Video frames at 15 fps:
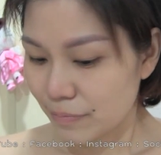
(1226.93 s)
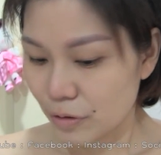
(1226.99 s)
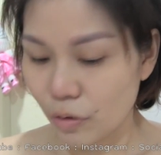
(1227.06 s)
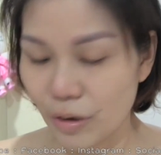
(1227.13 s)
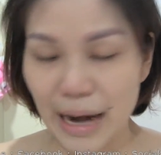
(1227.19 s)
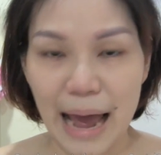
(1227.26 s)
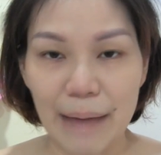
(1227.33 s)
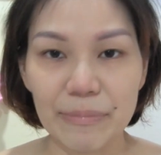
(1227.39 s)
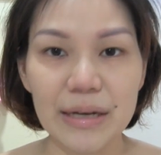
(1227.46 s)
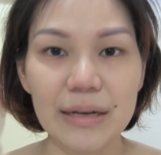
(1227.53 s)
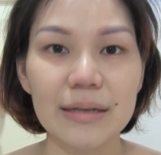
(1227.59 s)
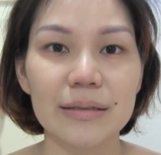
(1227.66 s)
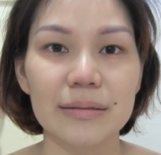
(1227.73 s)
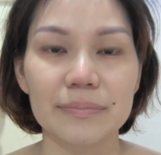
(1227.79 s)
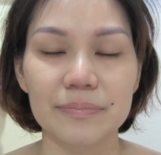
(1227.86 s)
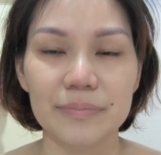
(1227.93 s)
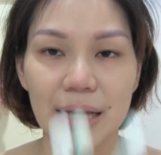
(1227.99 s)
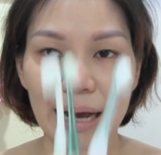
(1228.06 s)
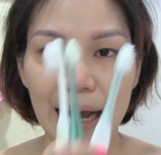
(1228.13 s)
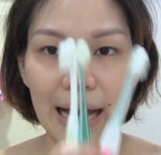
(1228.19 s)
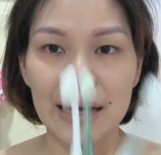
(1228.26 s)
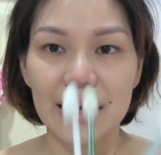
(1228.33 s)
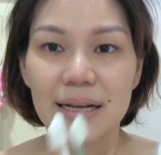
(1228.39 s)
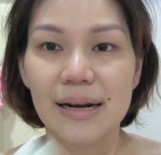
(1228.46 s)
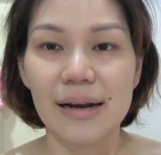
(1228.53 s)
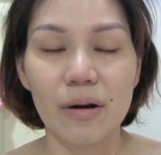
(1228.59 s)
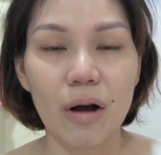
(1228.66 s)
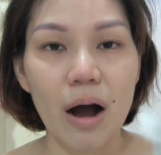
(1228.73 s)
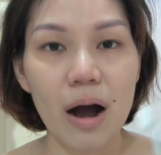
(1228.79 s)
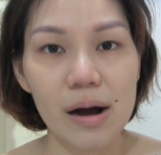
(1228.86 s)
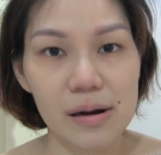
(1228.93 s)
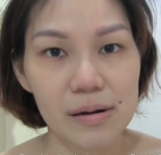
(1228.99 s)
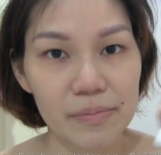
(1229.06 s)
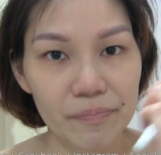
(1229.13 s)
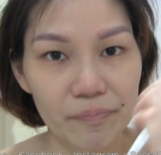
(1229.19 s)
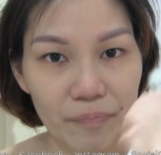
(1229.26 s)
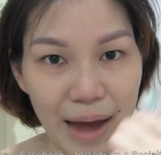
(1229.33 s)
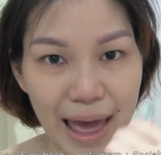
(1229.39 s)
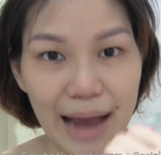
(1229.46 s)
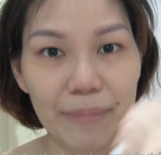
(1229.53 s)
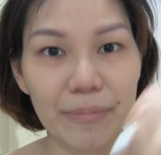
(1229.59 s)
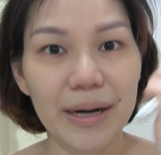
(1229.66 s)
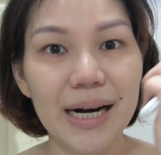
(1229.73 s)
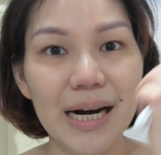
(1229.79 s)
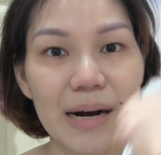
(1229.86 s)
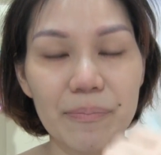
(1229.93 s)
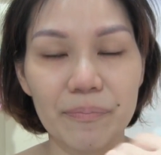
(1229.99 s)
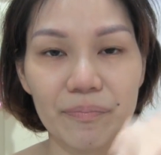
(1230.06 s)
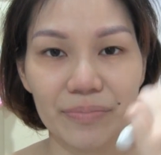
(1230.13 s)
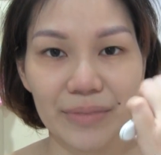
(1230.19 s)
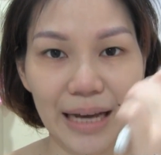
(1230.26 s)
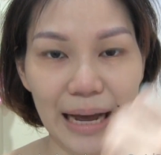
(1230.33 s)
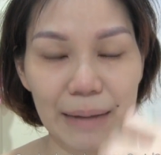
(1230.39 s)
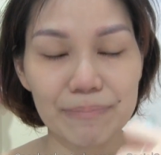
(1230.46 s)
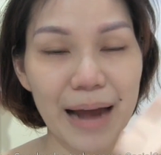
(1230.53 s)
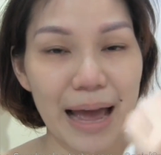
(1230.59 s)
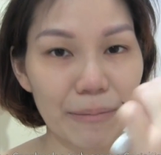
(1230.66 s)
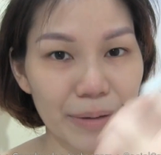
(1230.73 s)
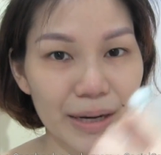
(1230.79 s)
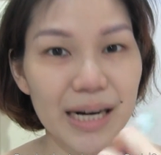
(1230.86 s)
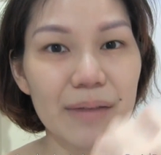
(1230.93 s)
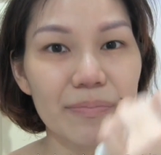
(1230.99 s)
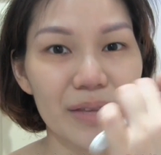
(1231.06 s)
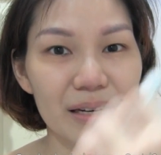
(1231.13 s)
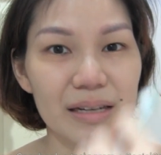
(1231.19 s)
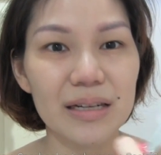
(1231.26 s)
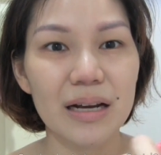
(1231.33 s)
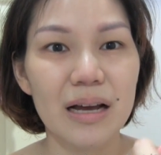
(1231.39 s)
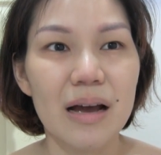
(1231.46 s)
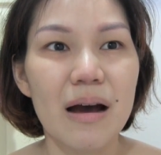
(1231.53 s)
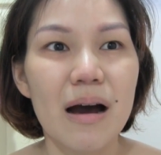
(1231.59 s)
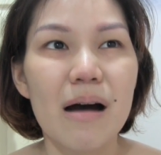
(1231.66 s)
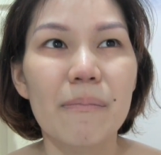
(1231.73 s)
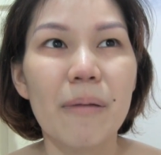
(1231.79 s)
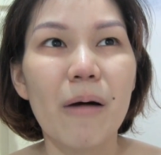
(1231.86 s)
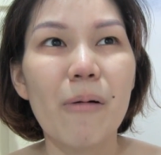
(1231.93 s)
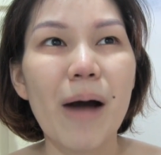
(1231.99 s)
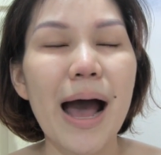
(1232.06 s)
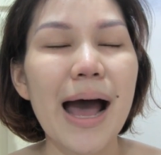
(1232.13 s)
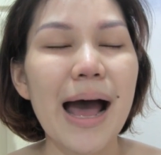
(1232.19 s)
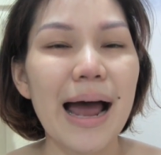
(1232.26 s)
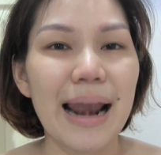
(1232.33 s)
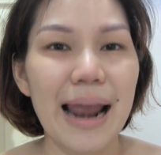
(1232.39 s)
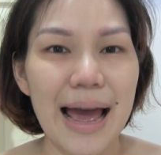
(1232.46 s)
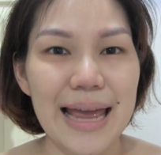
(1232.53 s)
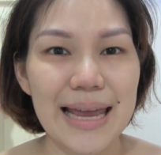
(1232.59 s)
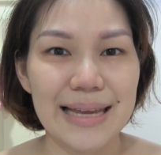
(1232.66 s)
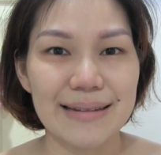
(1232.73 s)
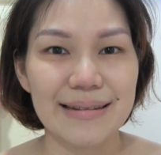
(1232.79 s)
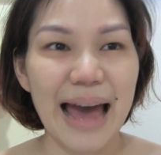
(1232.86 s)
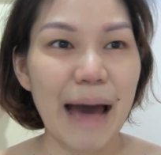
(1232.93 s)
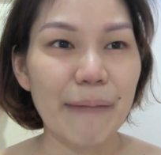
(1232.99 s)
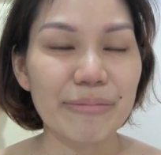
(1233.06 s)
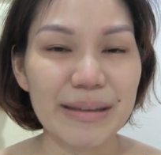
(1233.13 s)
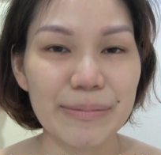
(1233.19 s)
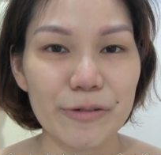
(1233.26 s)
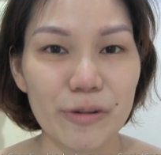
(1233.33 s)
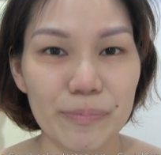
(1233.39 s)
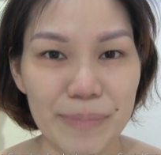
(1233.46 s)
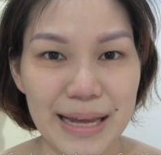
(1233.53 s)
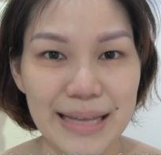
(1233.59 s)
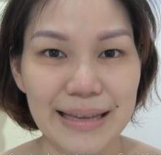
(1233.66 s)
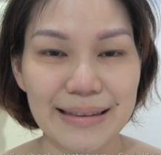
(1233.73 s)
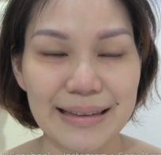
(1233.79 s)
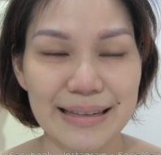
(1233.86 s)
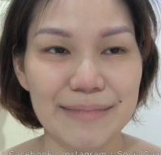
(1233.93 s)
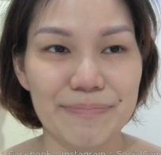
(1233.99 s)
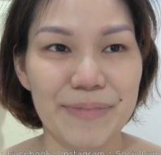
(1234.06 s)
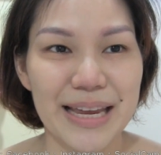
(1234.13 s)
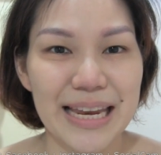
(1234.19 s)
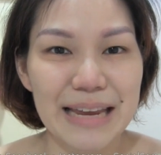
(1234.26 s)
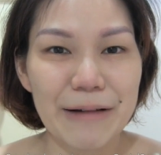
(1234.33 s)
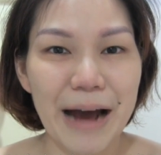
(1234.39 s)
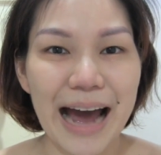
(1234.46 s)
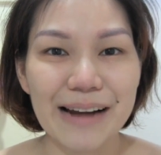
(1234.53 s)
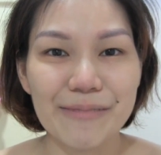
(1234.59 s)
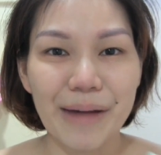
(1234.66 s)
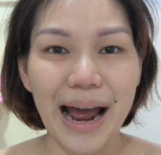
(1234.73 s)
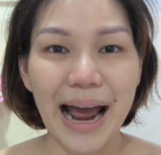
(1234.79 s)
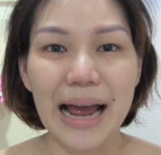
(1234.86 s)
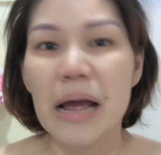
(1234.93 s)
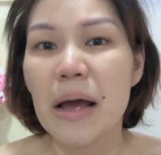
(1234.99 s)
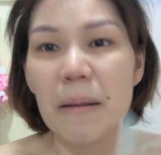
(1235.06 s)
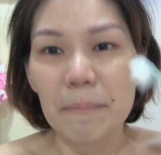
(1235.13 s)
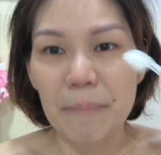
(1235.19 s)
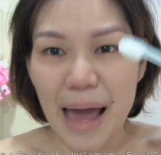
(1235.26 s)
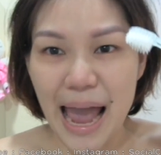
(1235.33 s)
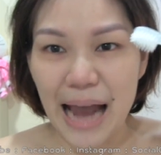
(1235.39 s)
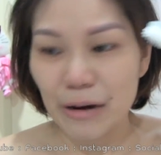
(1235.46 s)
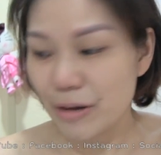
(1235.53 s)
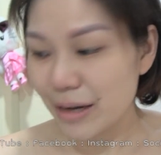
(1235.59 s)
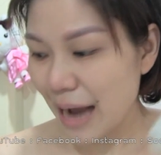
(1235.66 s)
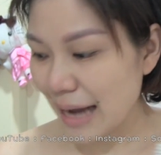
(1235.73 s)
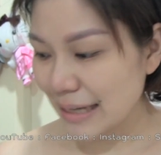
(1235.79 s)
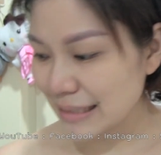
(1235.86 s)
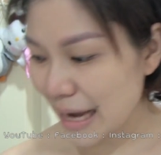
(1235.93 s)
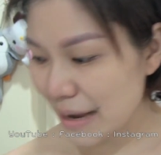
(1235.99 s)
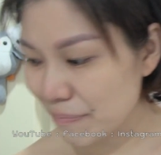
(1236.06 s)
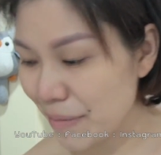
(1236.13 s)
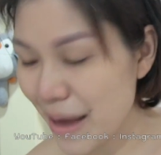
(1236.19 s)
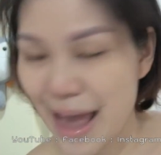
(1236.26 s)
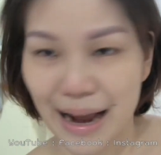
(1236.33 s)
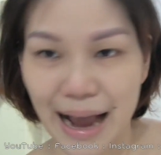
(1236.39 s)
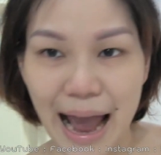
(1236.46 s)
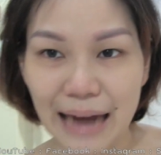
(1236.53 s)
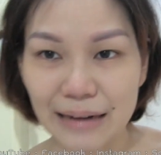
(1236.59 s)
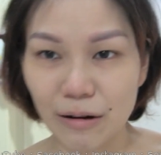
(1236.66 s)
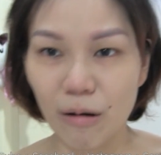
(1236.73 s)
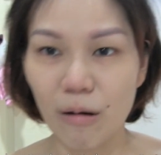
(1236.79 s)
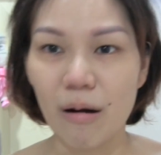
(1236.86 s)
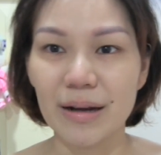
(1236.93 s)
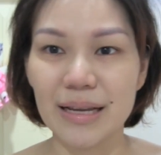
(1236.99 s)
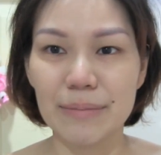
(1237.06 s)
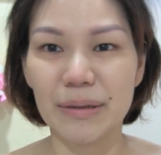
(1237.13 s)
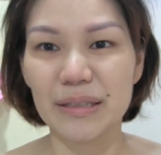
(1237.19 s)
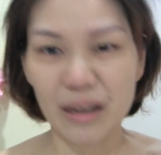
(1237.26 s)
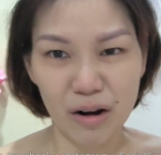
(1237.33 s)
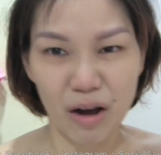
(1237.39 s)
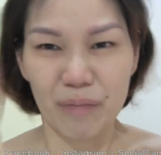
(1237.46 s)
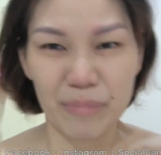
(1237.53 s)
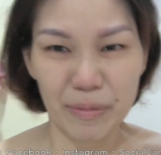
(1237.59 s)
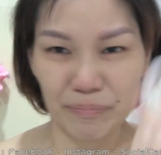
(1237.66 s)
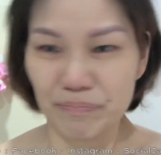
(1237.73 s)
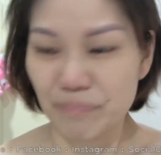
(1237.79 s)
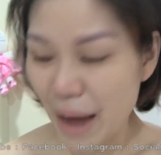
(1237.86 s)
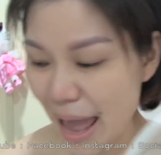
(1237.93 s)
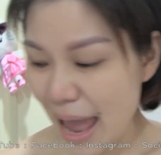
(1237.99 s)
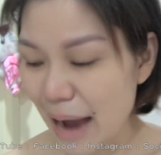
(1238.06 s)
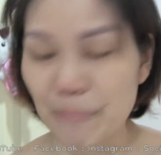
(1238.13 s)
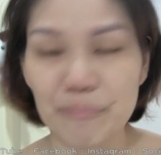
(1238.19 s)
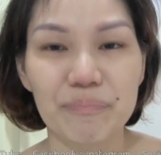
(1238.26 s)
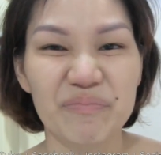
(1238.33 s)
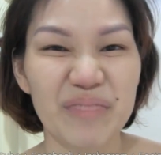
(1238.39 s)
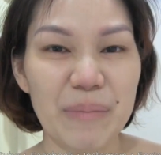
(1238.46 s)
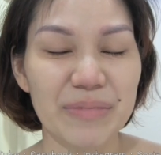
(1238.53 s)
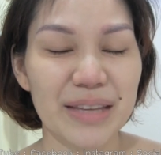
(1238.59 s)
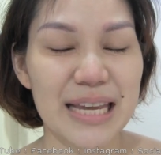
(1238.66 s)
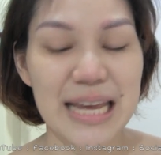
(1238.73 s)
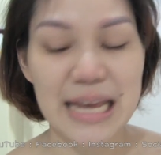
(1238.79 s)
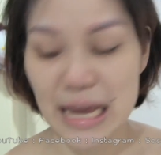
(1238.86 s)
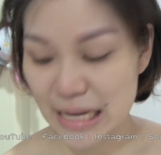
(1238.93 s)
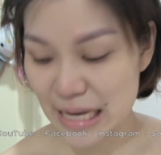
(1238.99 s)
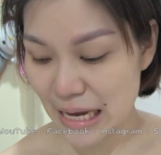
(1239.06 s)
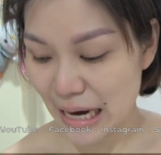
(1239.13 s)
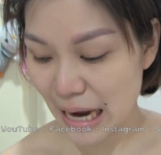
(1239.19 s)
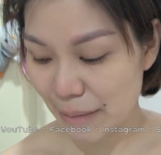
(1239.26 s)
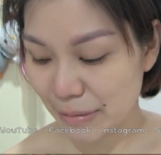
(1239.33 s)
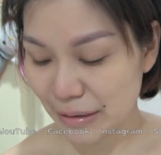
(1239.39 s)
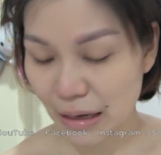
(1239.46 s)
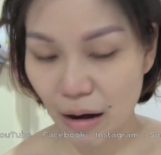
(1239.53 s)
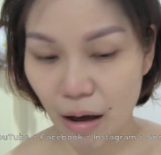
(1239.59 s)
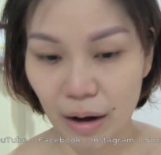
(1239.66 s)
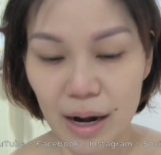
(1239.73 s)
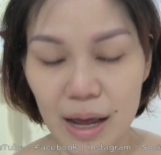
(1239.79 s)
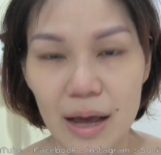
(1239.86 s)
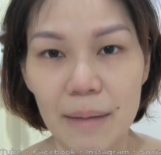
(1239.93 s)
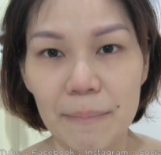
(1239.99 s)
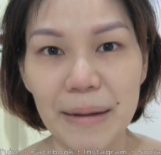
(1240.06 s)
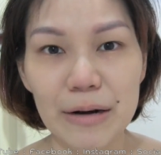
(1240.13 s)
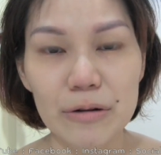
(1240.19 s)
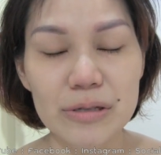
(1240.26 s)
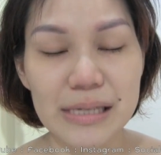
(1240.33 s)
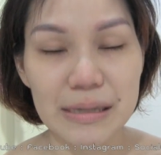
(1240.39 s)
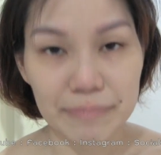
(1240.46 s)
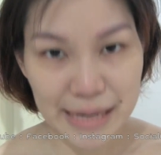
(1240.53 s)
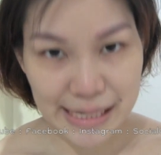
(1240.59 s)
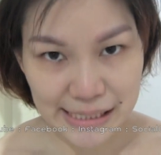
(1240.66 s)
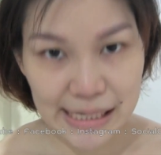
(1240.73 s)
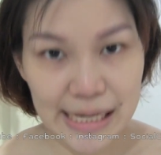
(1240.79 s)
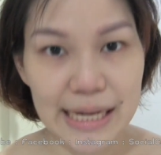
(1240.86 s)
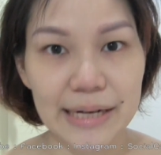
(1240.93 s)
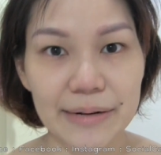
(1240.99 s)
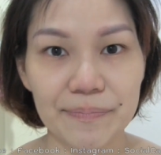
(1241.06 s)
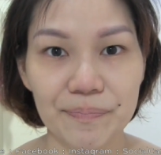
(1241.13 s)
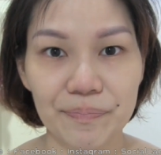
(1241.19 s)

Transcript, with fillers: โดนน้ำนิดนึงนะคะ แล้วก็แปลงเพิ่ม นะคะ แปลงเพิ่มนิดหนึ่ง เพราะว่าอะไร 30 กว่าปีจะ 40 ปีที่ผ่านมา แปลงด้วยการใช้แปลงฮาร์ดคอร์อย่างนี้มาตลอดแบบแปลงเต็มที่อย่างเงี้ยนะคะ มาตลอดมันรู้สึกไม่ชิน